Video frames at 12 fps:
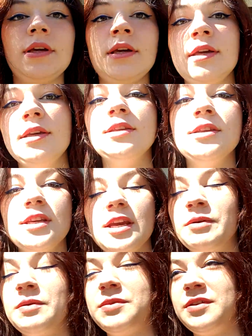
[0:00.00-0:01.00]
I dzisiaj
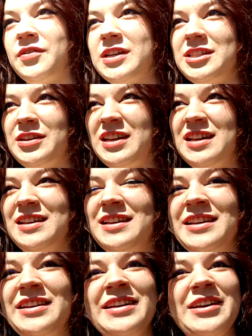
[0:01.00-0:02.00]
mamy właśnie
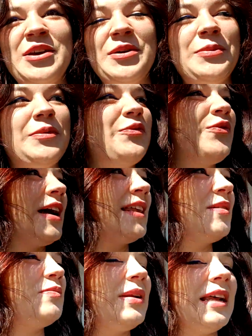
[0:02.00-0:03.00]

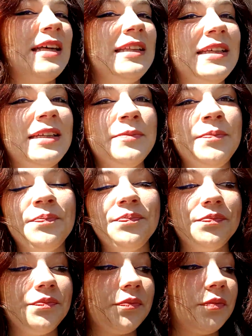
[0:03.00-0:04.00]
fajne plany.
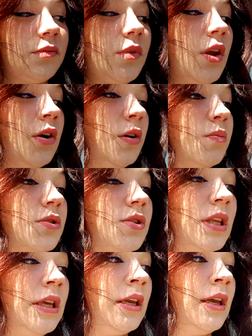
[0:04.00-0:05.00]
Oprócz
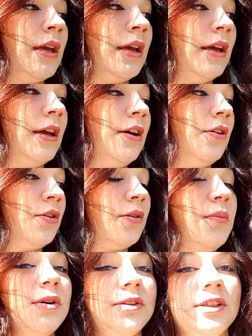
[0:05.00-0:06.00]
tej
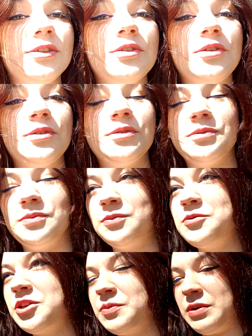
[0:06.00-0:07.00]
roboty, którą
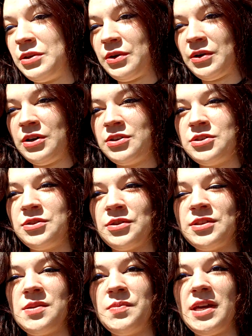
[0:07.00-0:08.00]
musimy dokończyć, to
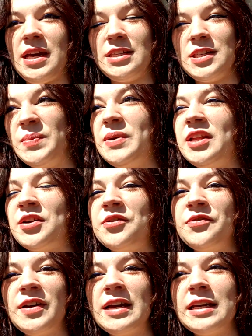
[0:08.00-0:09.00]
chcemy jechać sobie na
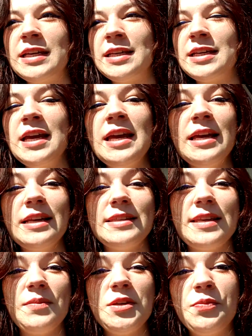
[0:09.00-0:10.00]
rowery,
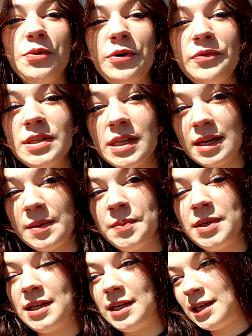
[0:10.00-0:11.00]
chcemy ich połowić
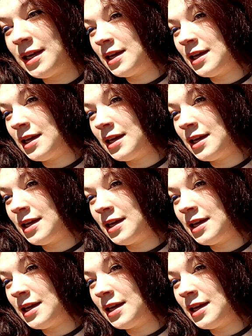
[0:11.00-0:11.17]
ryby.